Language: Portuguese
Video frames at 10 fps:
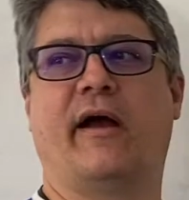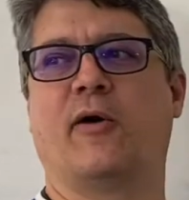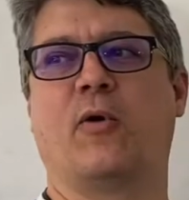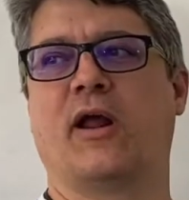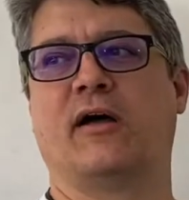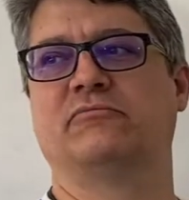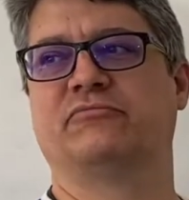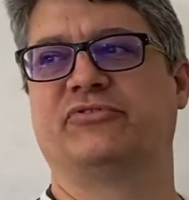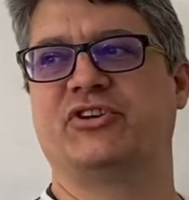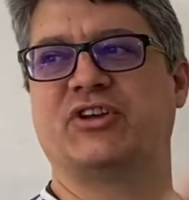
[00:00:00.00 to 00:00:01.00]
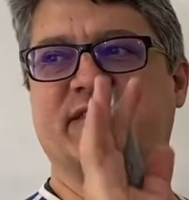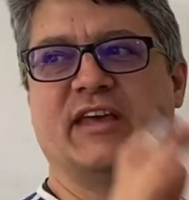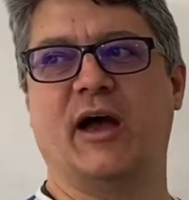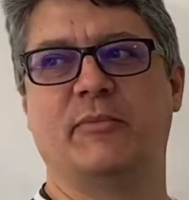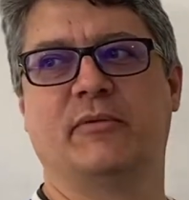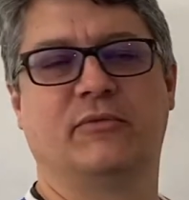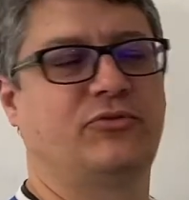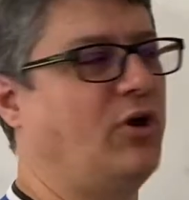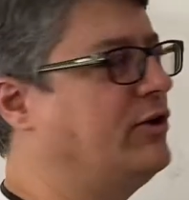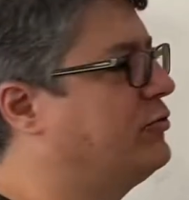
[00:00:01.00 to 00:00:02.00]
Agora, você já sabe,
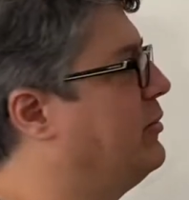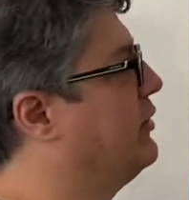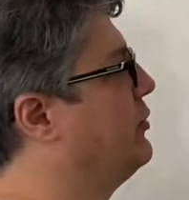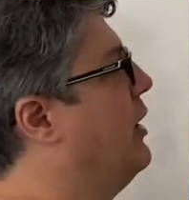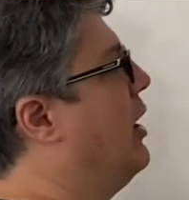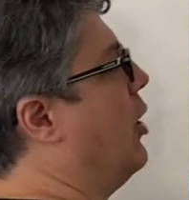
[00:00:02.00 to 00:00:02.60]
só isso mesmo.